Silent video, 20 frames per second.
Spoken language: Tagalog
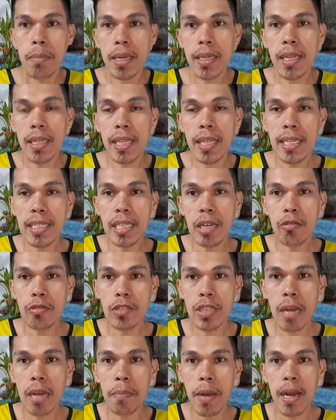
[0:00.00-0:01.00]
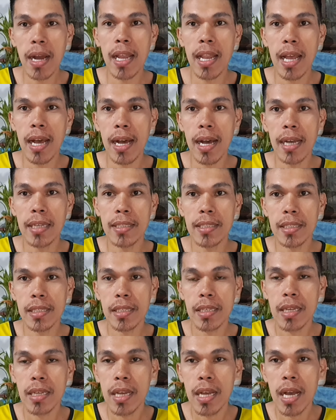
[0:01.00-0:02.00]
Pagdating sa usapang
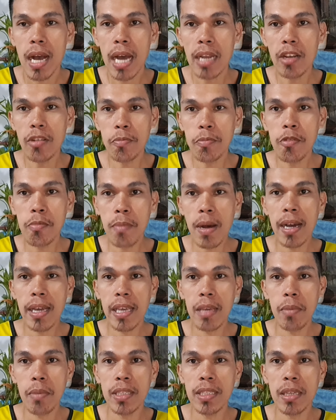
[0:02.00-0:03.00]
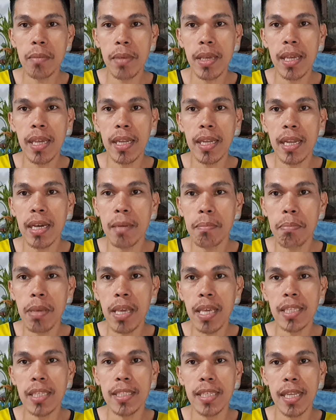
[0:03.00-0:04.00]
alahas, ano po ba ang ibig sabihin ng
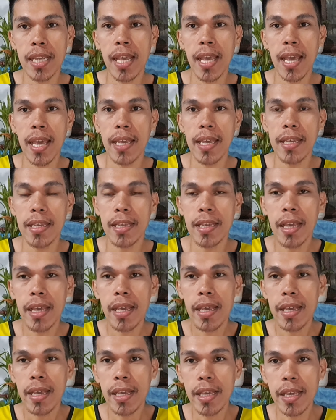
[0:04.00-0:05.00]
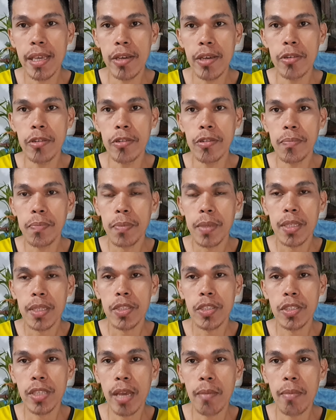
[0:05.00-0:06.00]
BCA EU
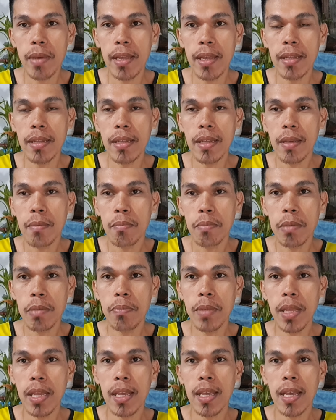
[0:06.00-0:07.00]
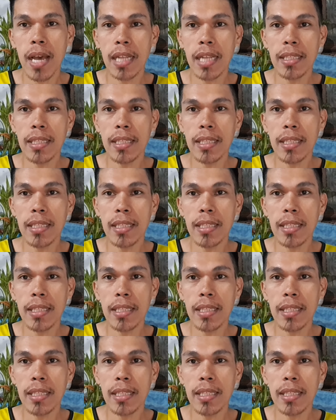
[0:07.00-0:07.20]
750?